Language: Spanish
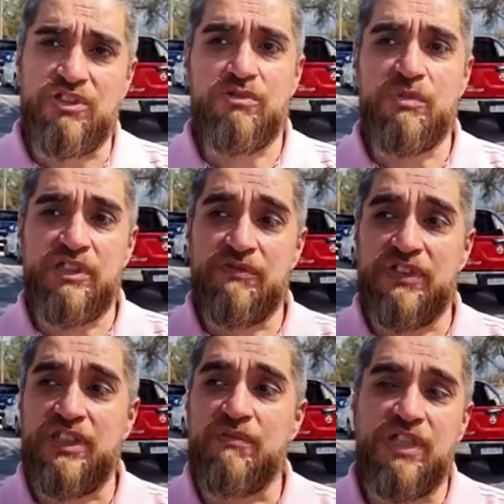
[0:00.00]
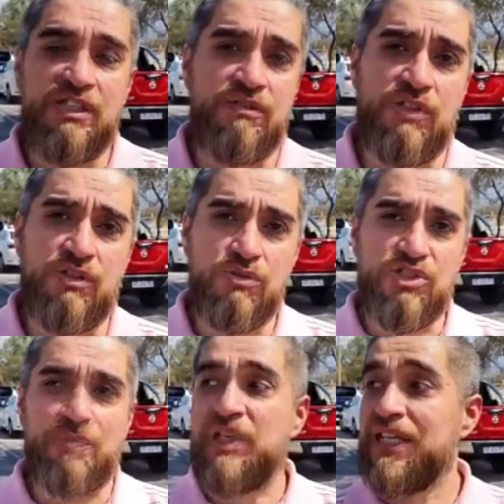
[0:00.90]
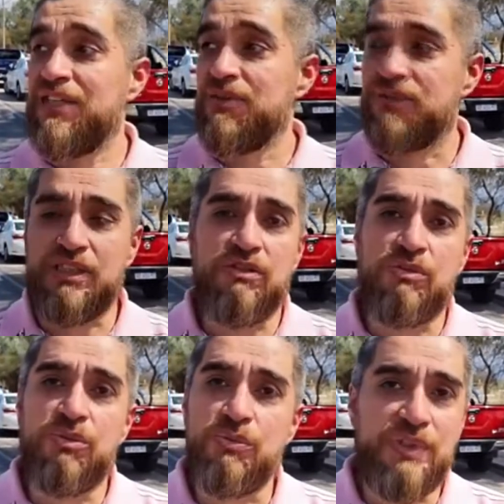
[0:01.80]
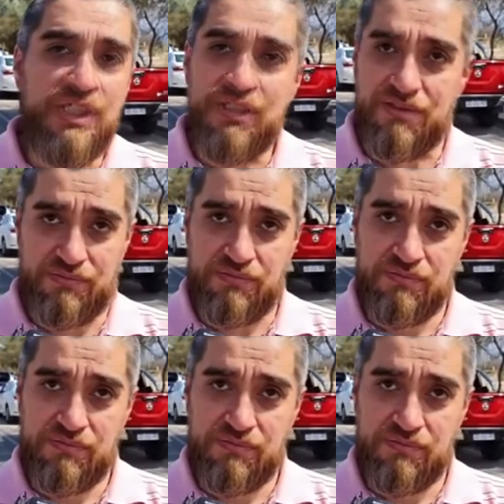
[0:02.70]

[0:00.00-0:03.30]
si no manifestamos nadie nos escucha, para ellos está todo bien.